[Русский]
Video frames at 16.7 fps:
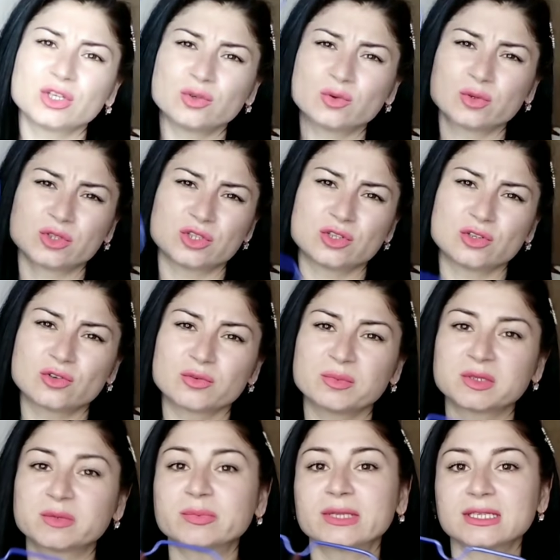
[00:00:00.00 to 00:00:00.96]
не очень
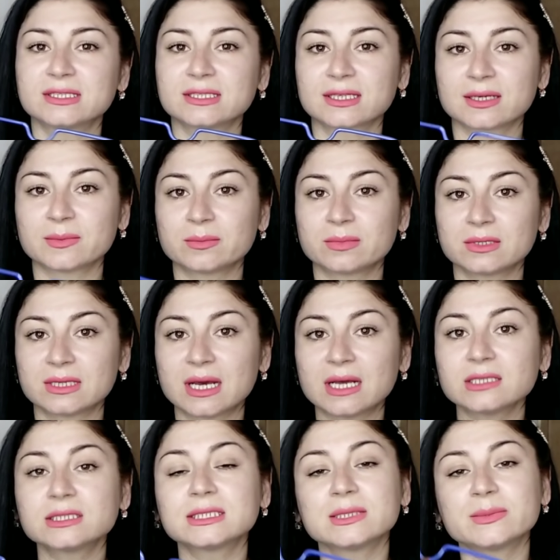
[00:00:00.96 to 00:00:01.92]
любят платья
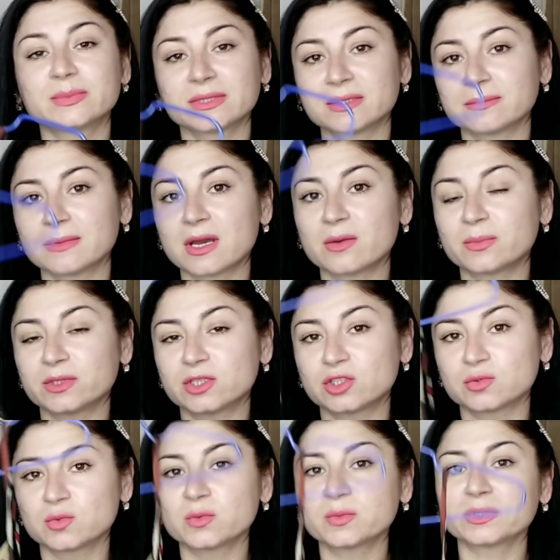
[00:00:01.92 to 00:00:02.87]
комбинации, понимаю
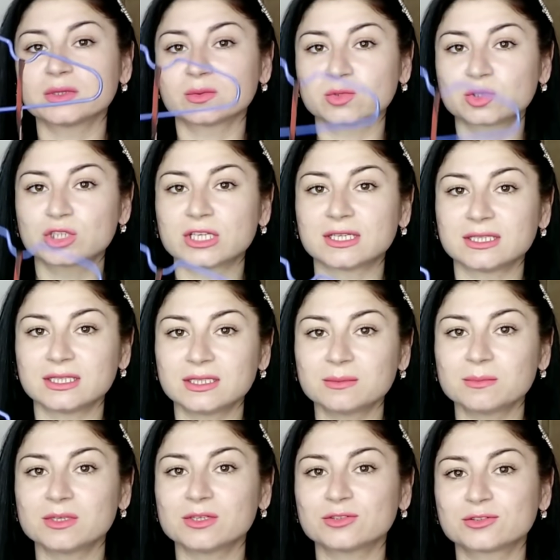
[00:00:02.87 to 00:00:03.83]
почему, потому что они
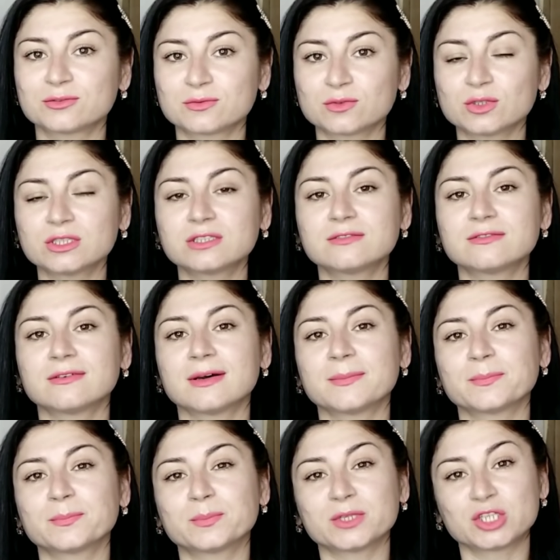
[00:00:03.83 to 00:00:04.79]
имеют
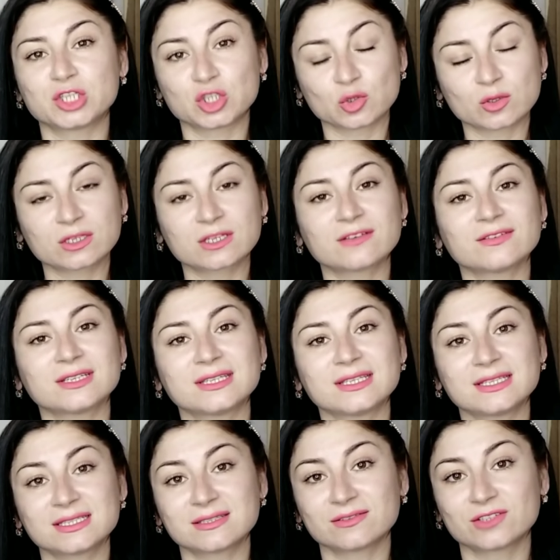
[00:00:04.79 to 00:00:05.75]
свойство подчеркивать
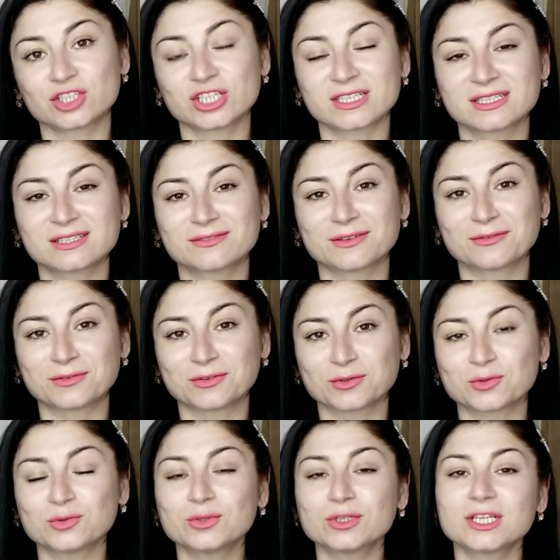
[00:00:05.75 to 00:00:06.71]
несовершенство
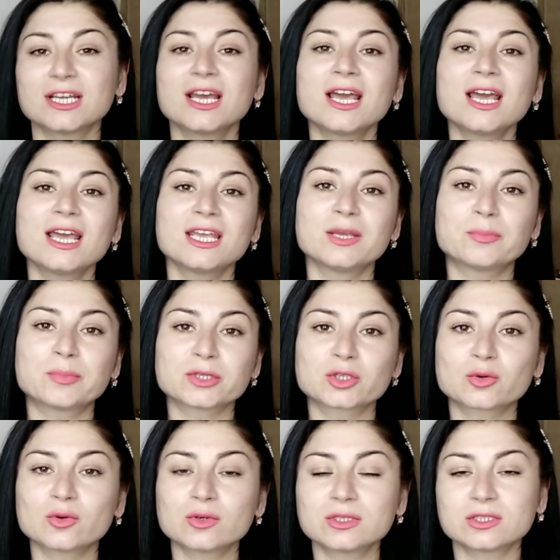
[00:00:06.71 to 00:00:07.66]
фигуры и
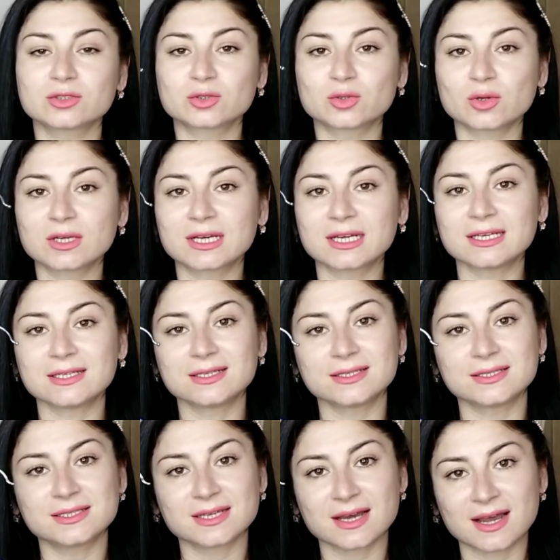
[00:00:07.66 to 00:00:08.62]
подходят только
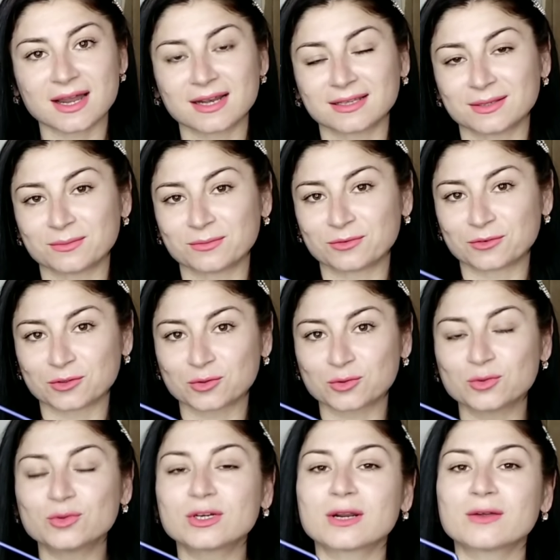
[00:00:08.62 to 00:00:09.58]
идеальным
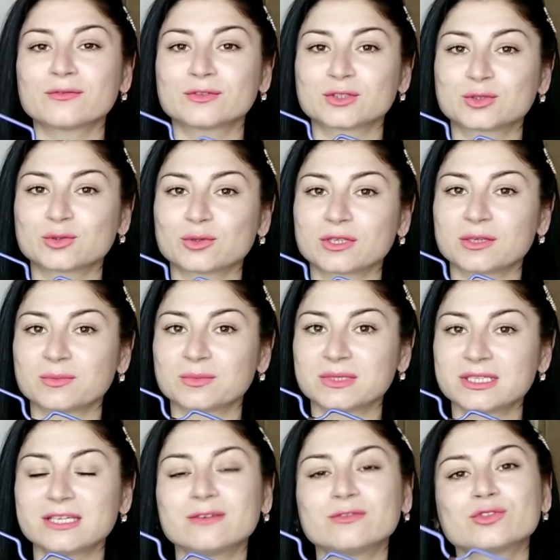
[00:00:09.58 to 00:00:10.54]
фигурам, высоким
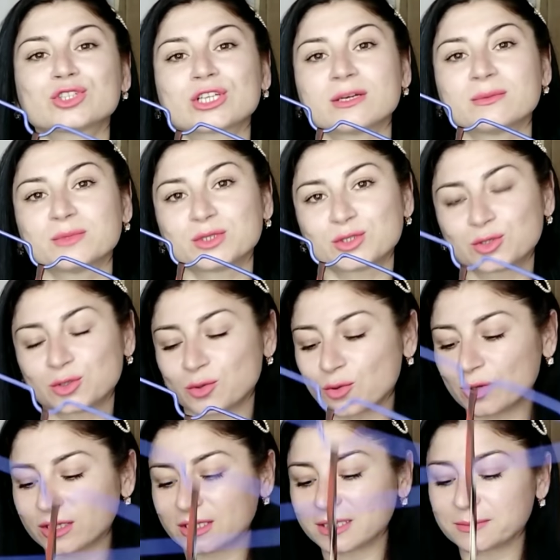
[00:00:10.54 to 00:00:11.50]
девушкам,
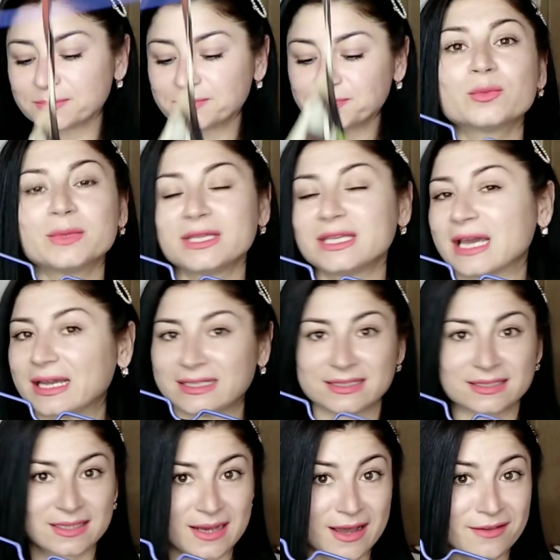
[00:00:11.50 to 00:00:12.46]
стройным. У меня
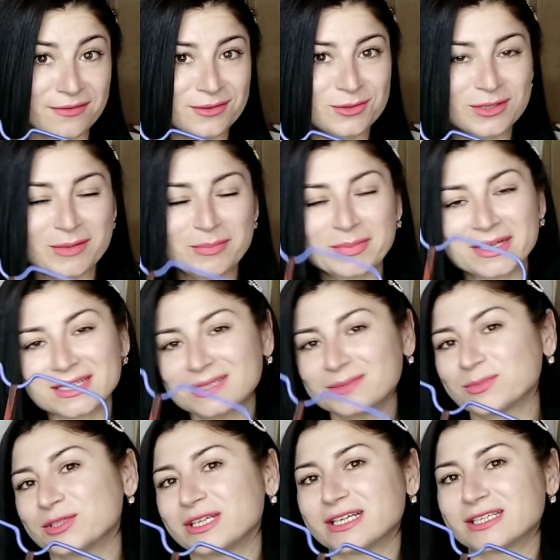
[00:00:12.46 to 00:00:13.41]
не такая фигура,
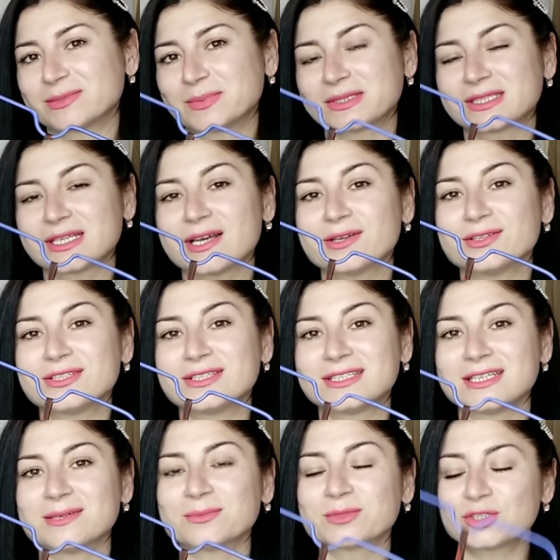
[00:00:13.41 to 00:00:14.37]
поэтому я спасаюсь тем,